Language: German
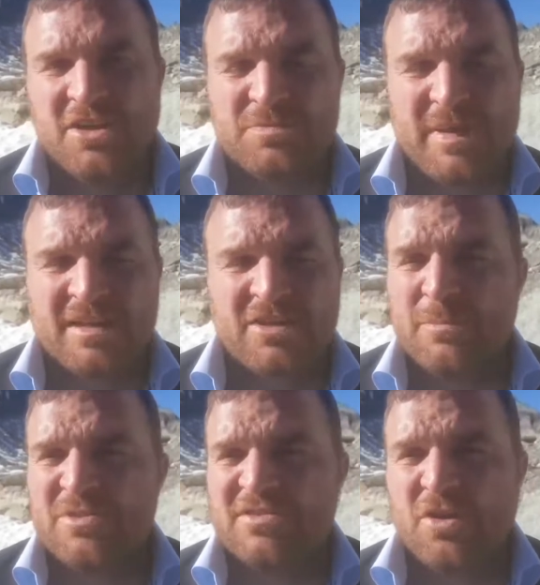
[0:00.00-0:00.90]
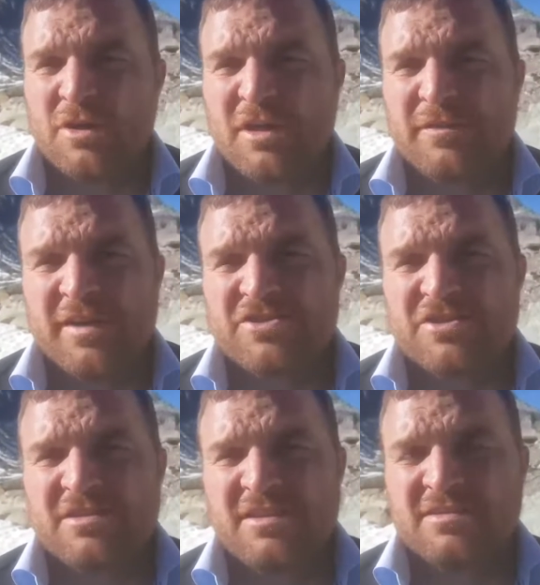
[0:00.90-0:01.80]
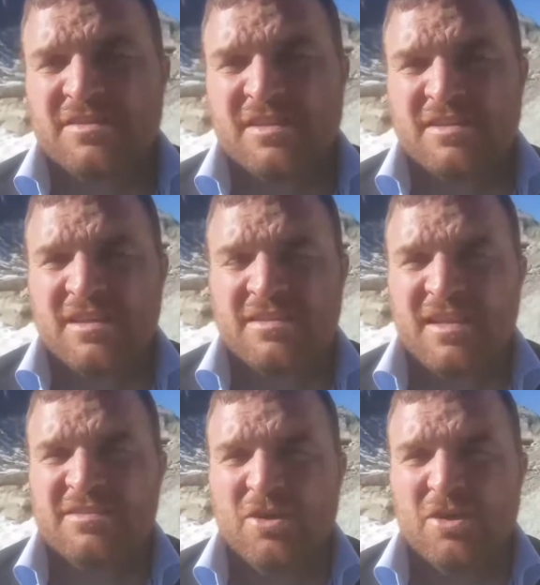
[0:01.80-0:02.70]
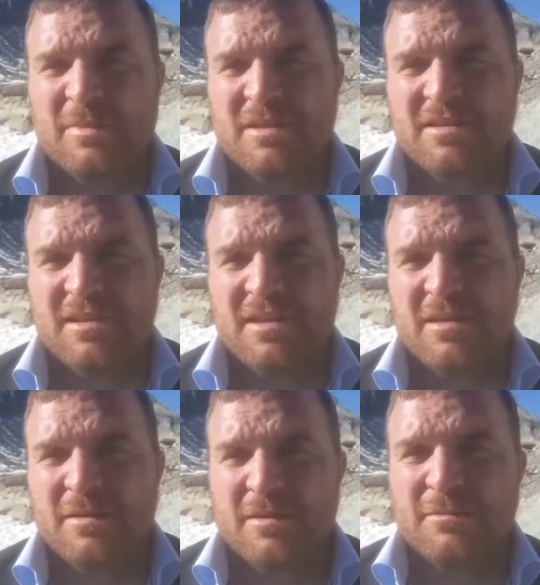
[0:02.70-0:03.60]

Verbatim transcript: Ja, Spengencup ist ein Hockeyfest. Das wird äh, das Jahr mit äh,